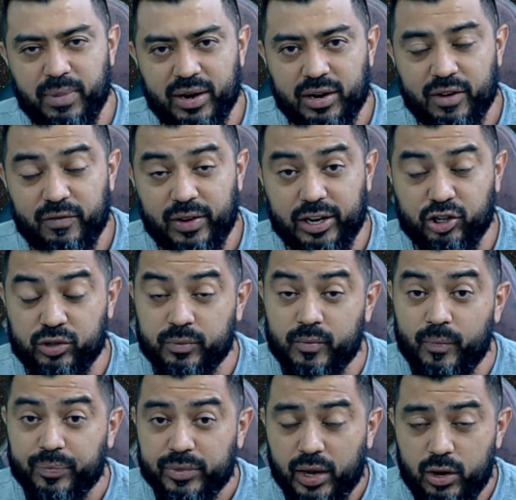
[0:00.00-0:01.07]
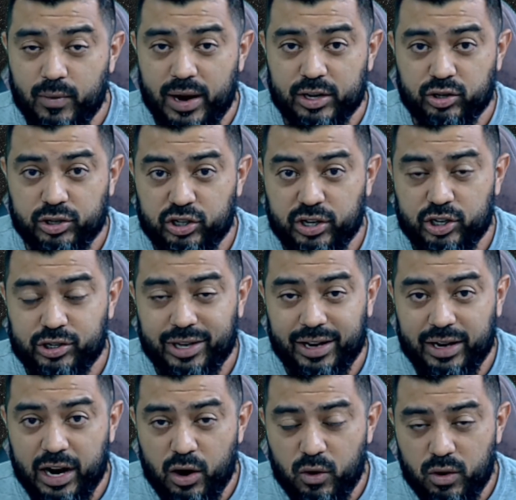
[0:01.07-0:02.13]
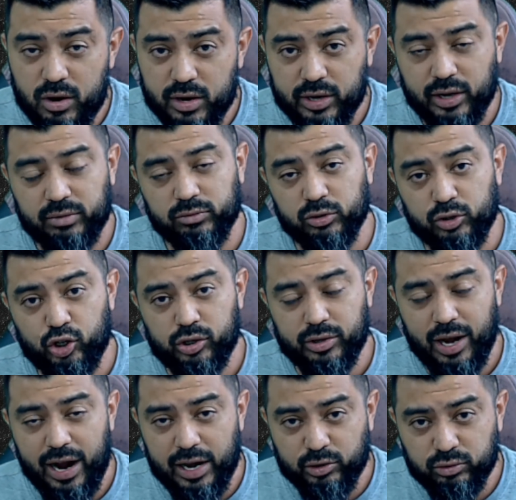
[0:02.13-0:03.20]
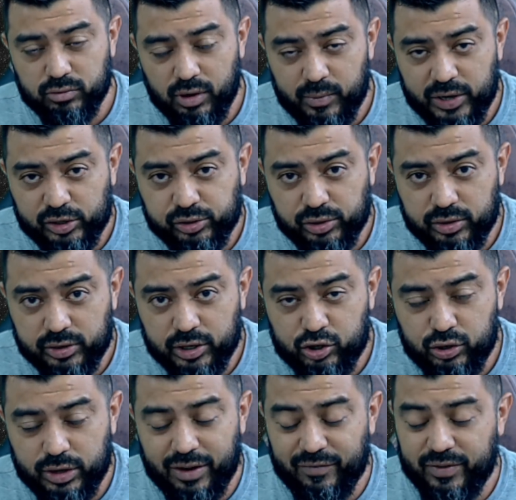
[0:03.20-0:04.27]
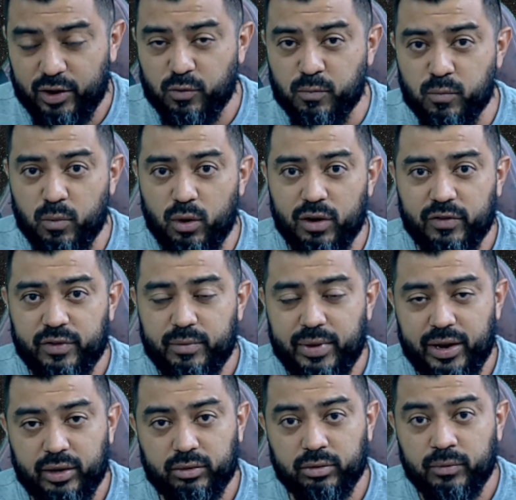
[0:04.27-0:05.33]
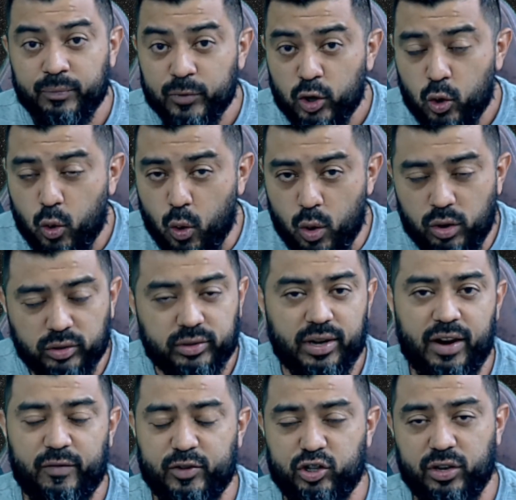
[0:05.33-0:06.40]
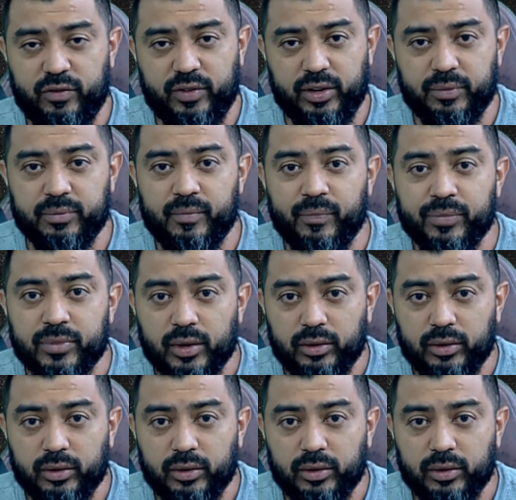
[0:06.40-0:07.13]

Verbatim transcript: banca faz. Eu acho que já está na hora, no estado do Amazonas, de haver um movimento contra a FGV.